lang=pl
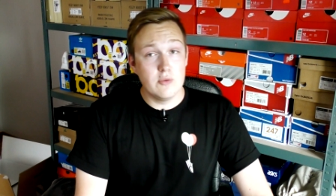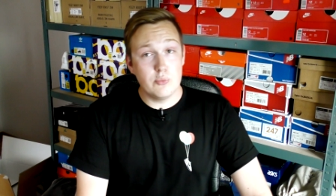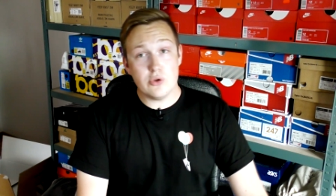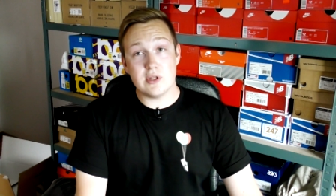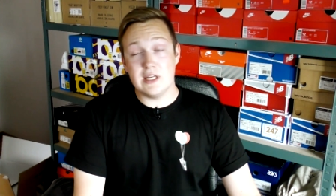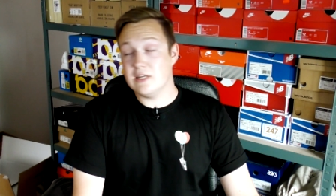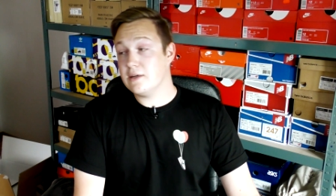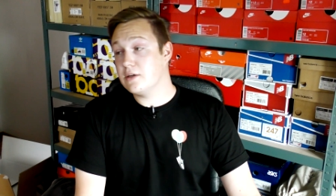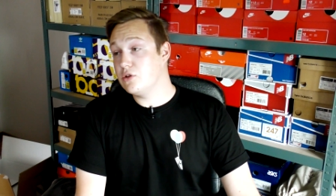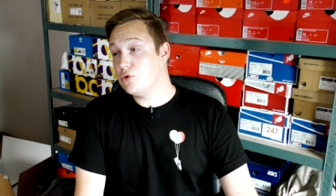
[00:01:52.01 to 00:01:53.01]
Buty,
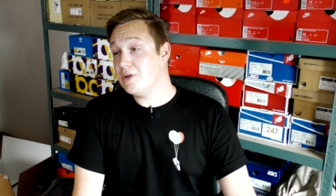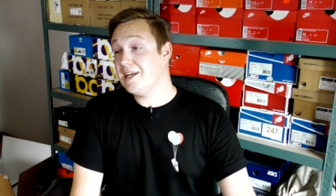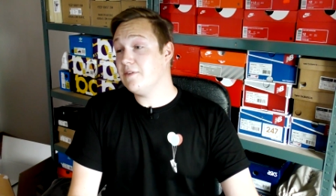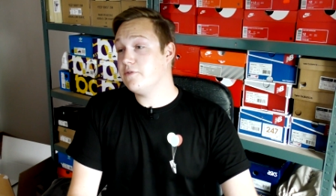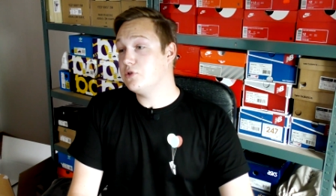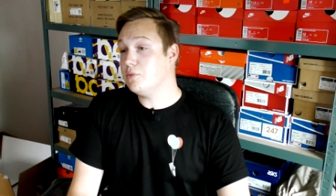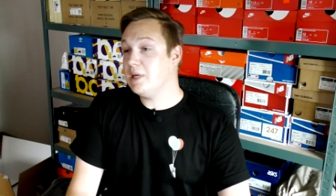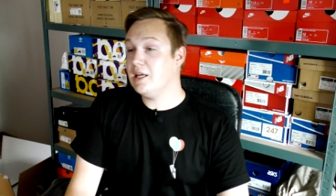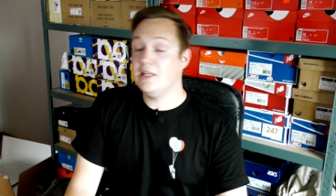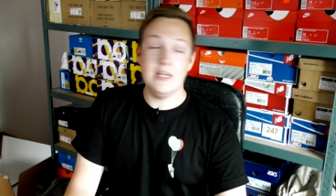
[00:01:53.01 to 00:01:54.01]
które w
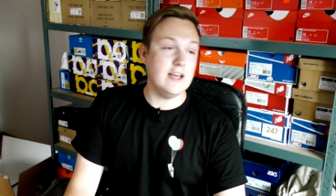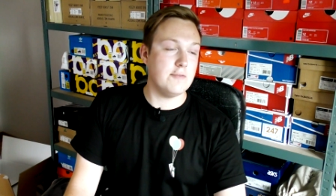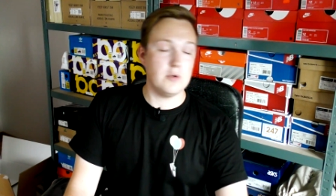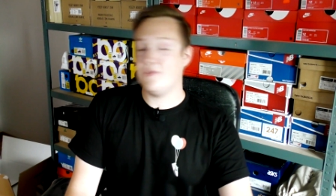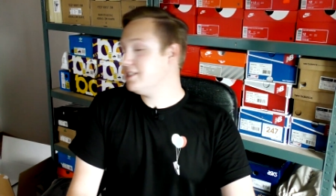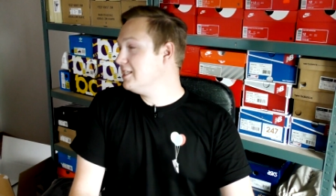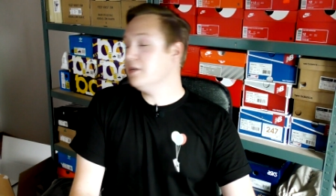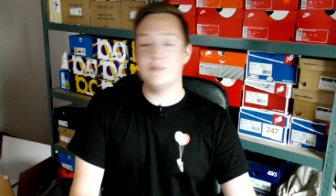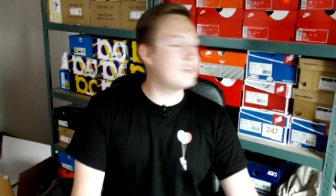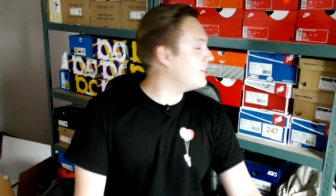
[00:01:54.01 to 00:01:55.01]
sumie nie
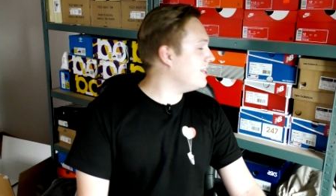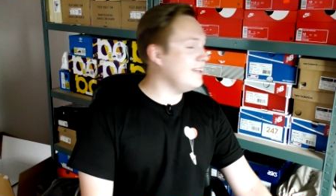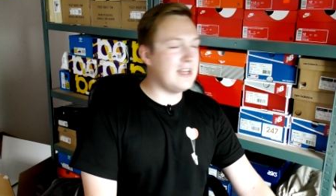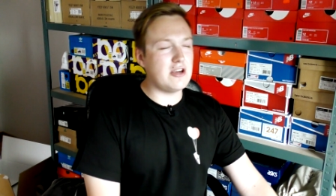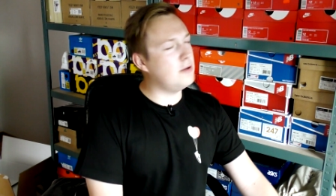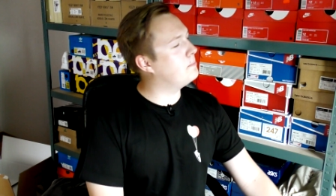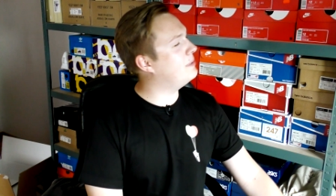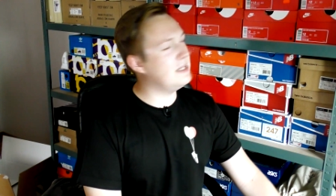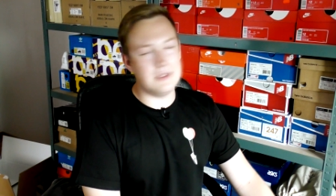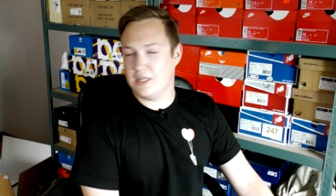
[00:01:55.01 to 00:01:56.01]
wprowadzają żadnej
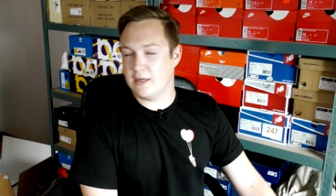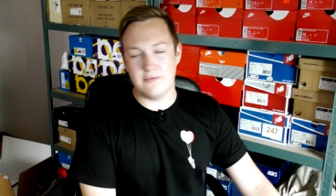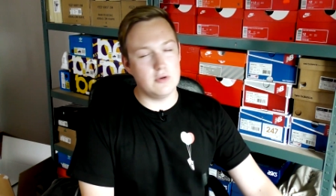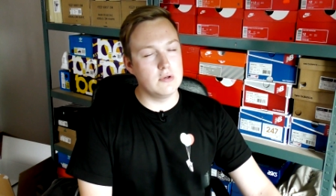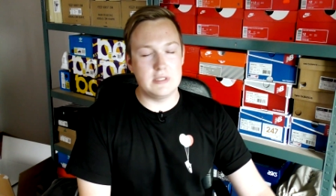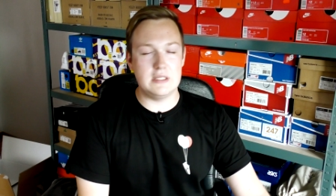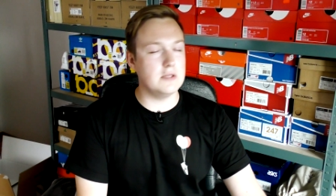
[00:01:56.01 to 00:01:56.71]
kompletnie rewolucji,